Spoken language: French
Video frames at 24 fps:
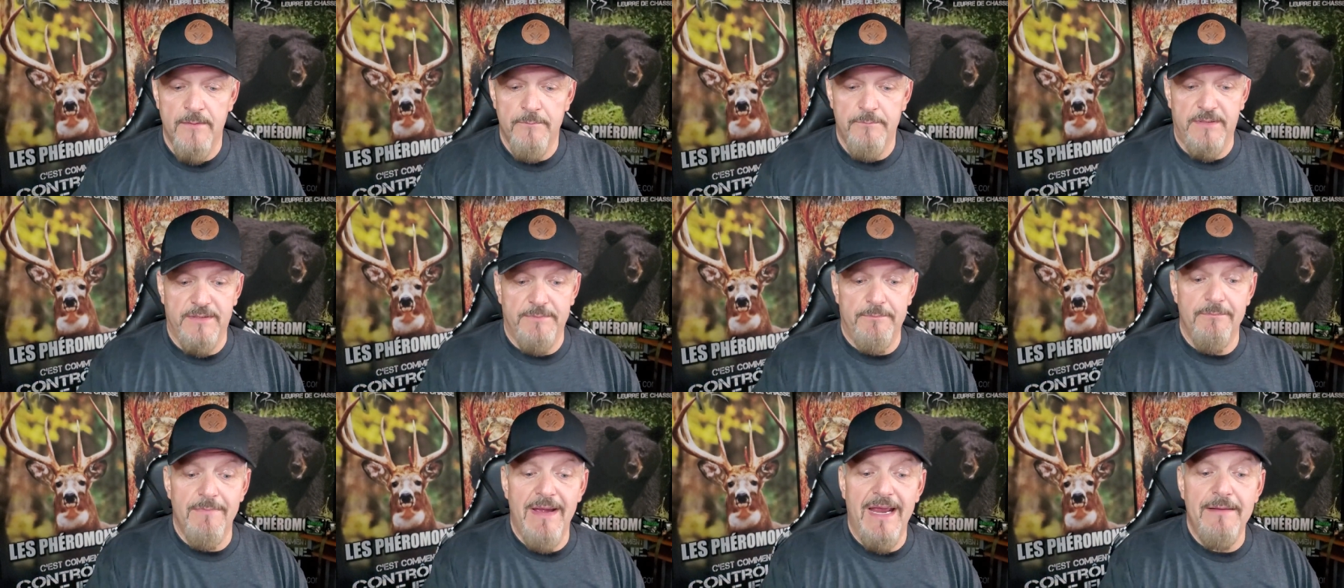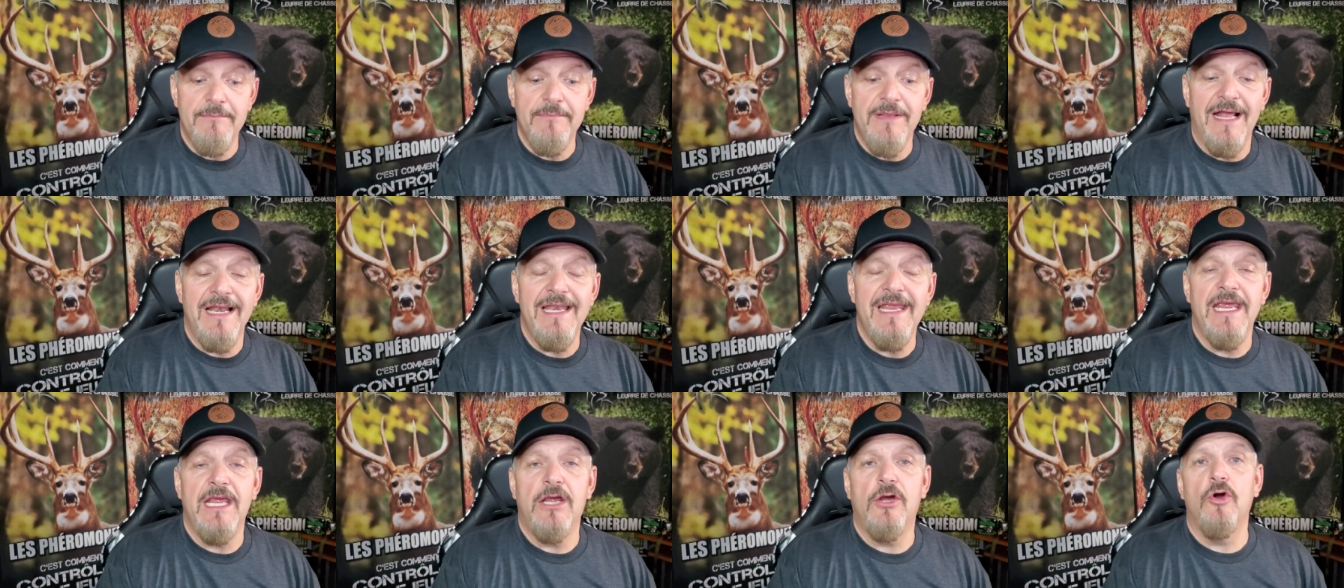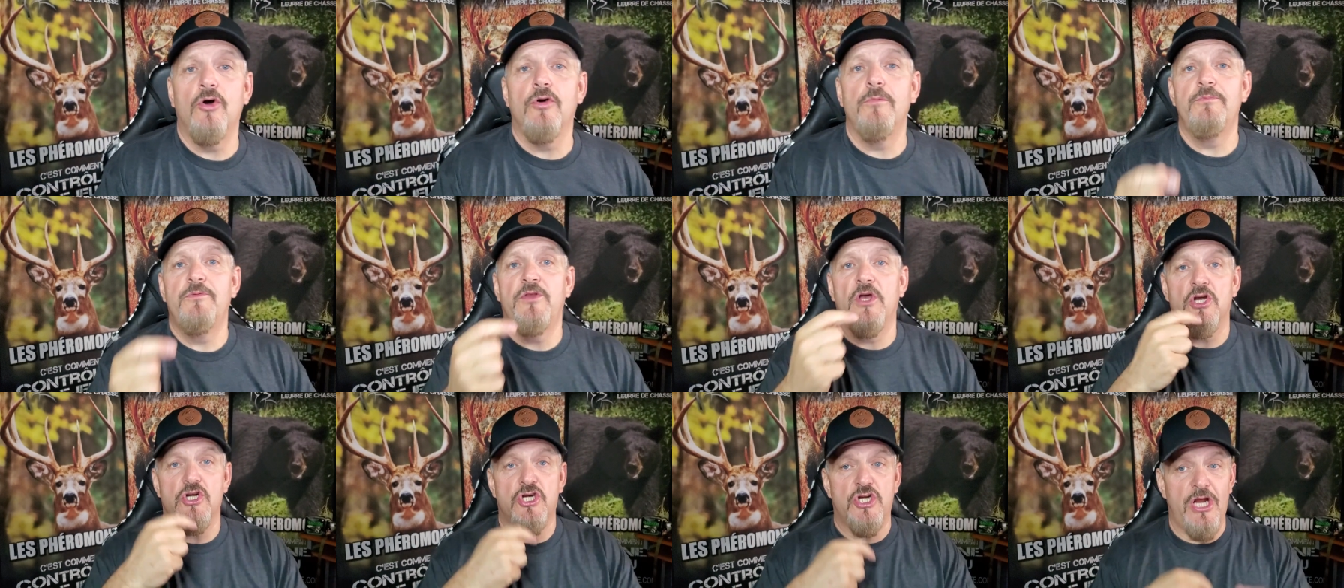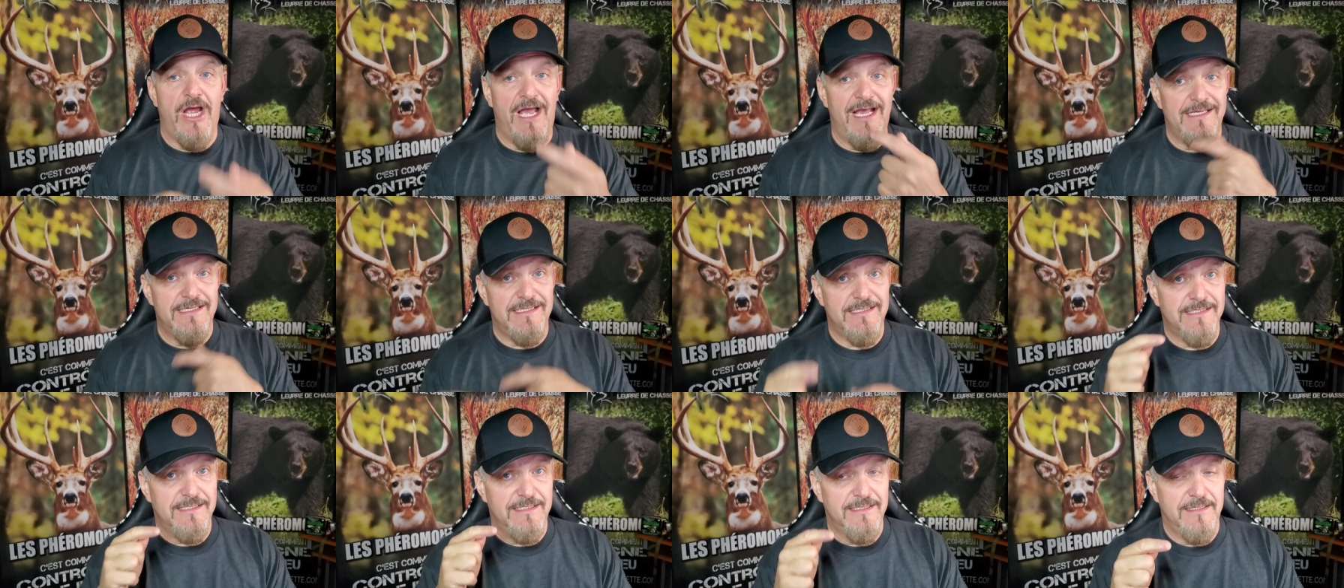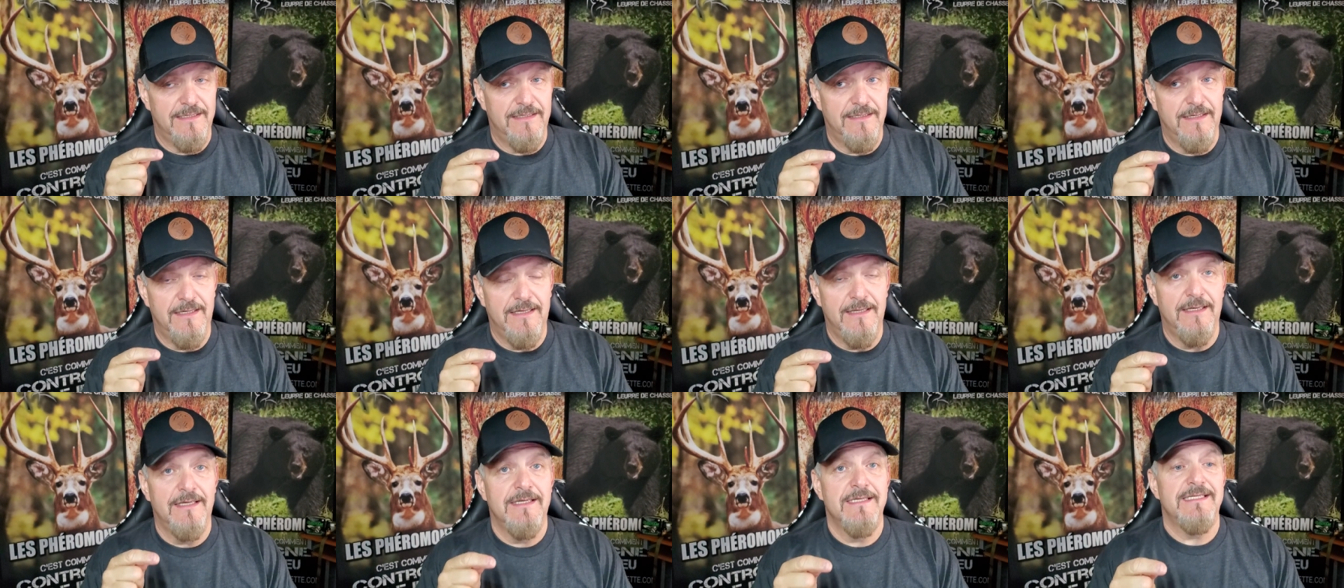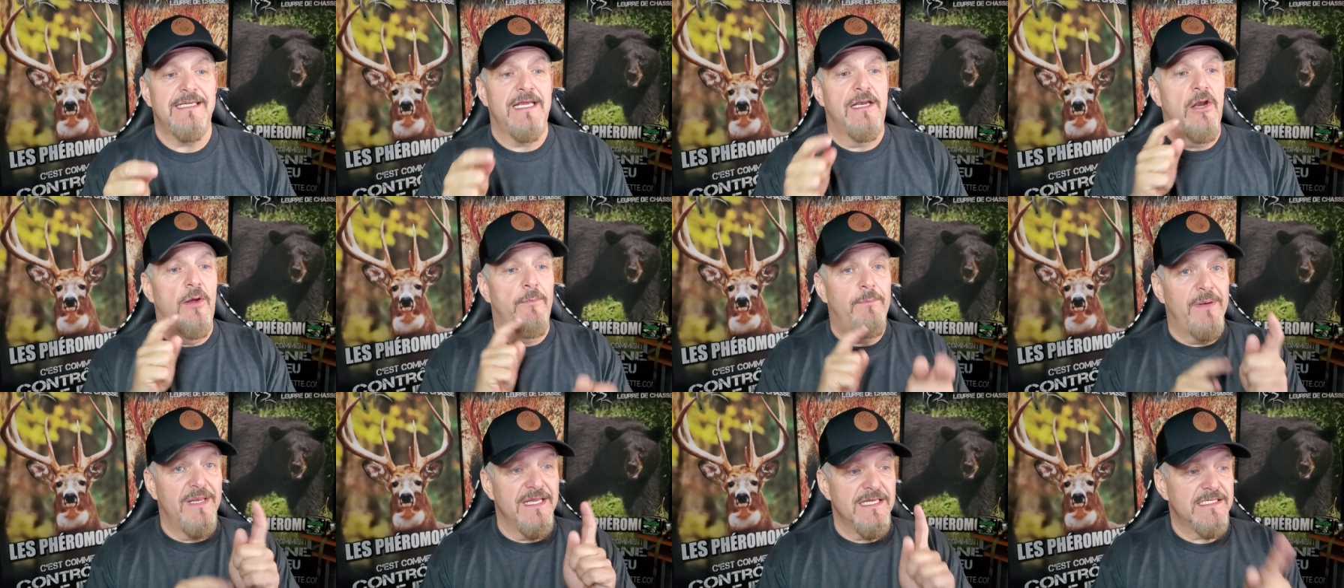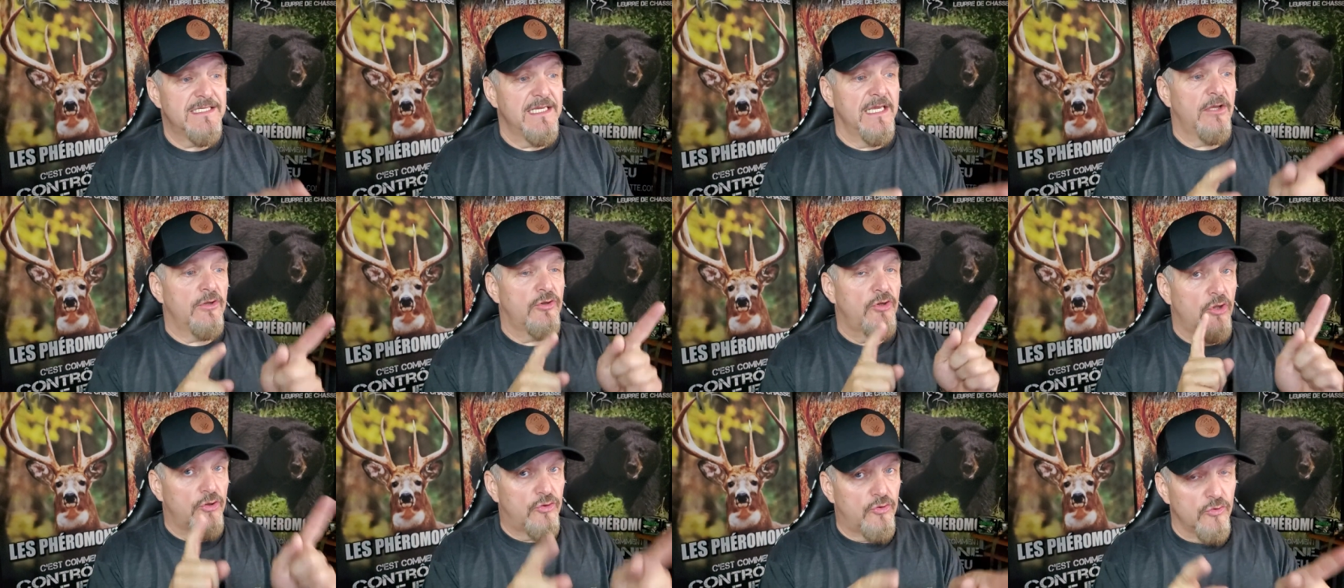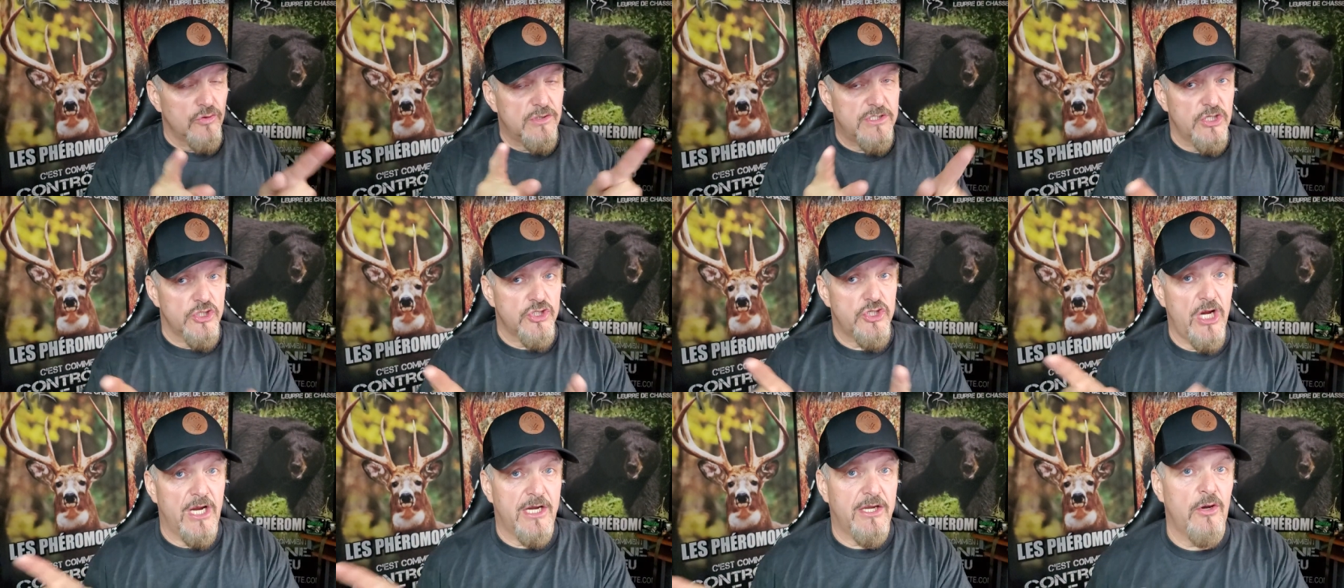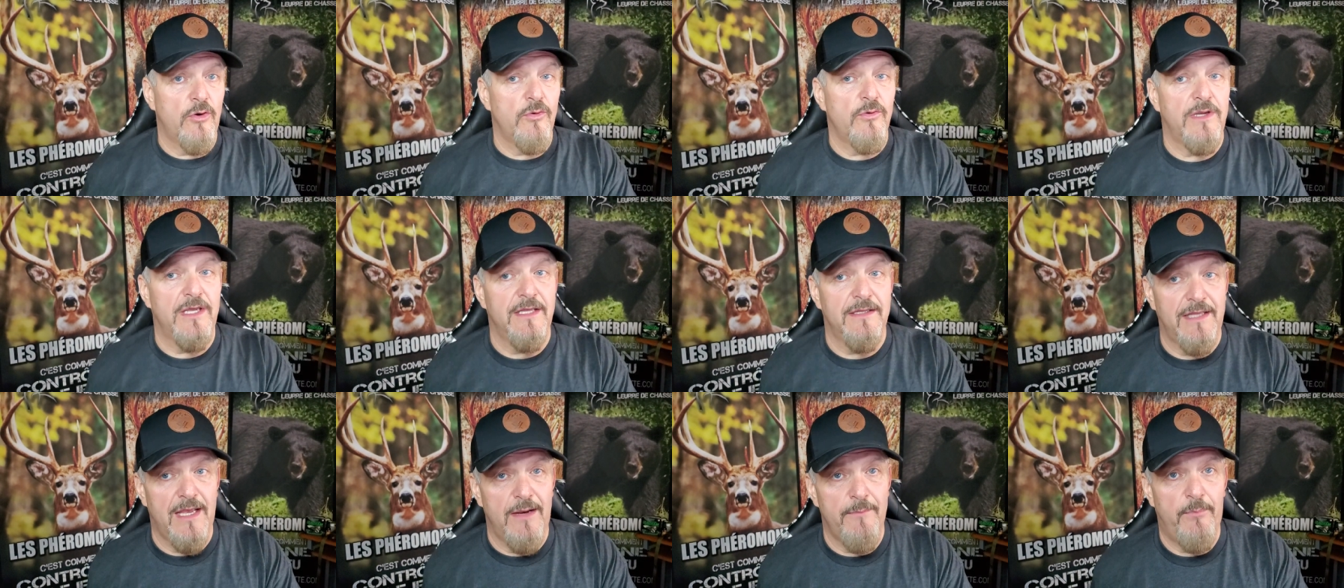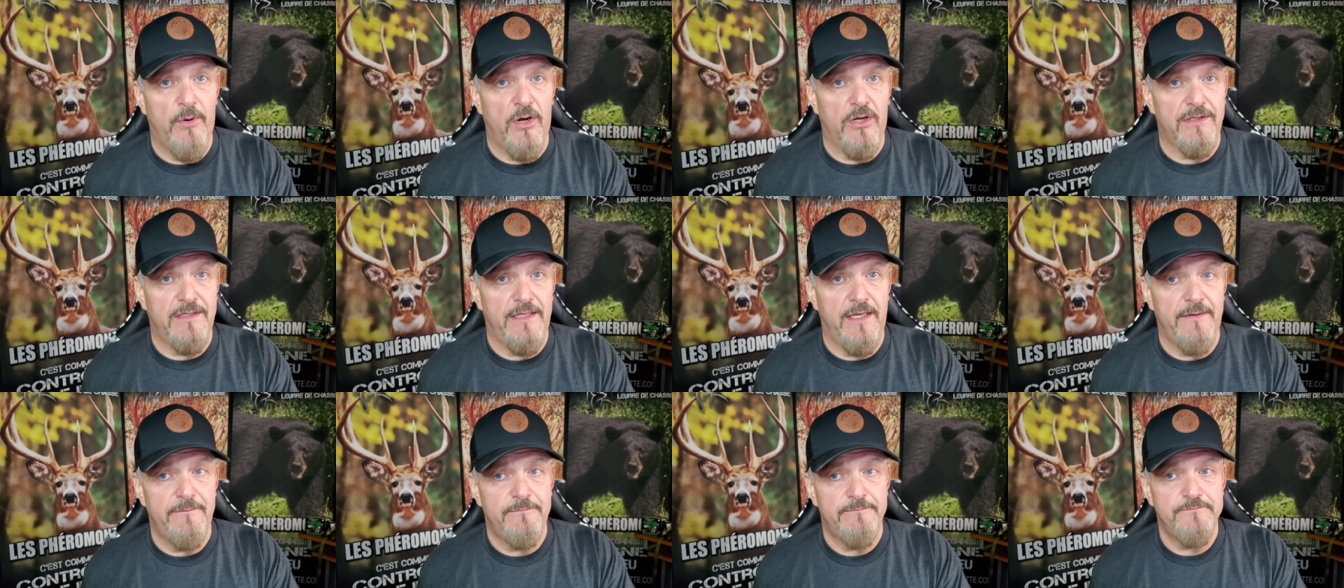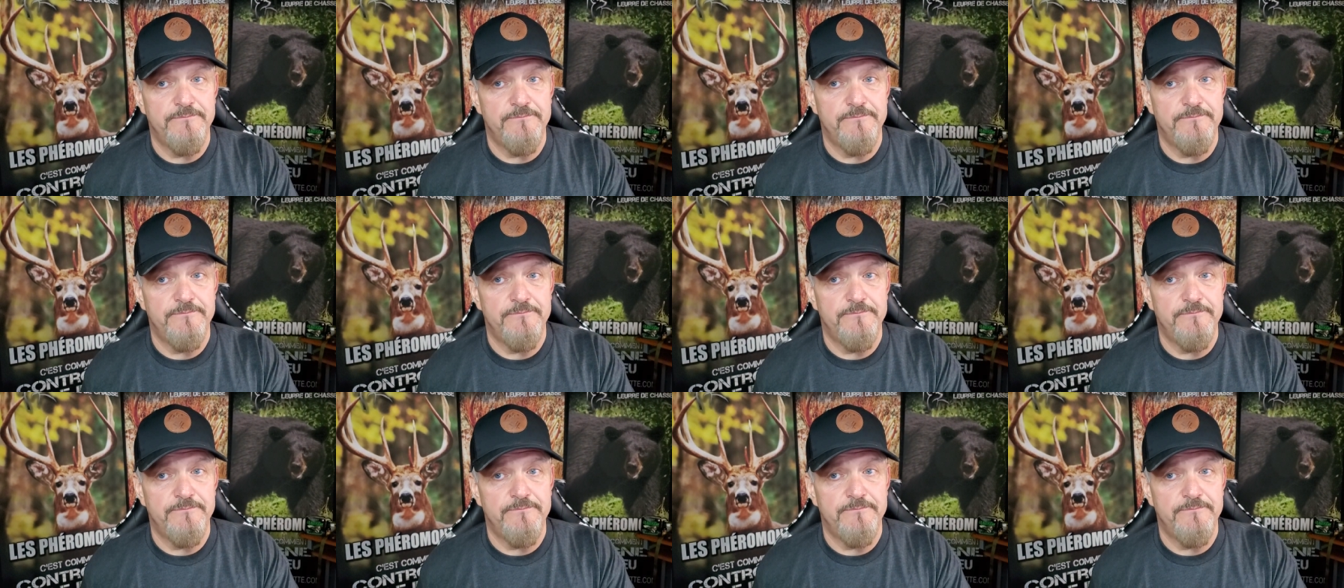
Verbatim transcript: Puis même dans les groupes de chasse, c'est le plaisir de tous et chacun qui est important.